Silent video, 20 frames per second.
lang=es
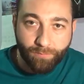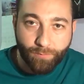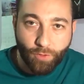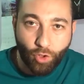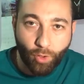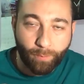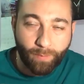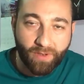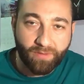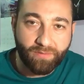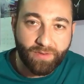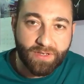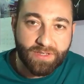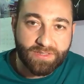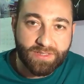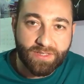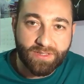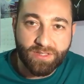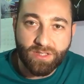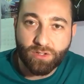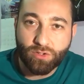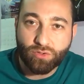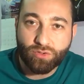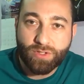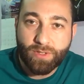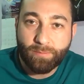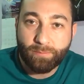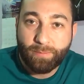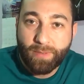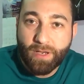los perfiles están siendo
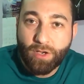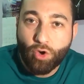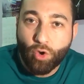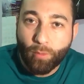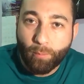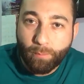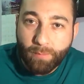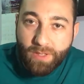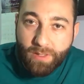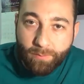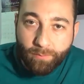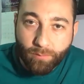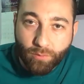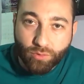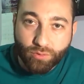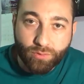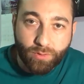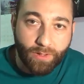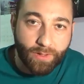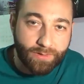siempre los mismos,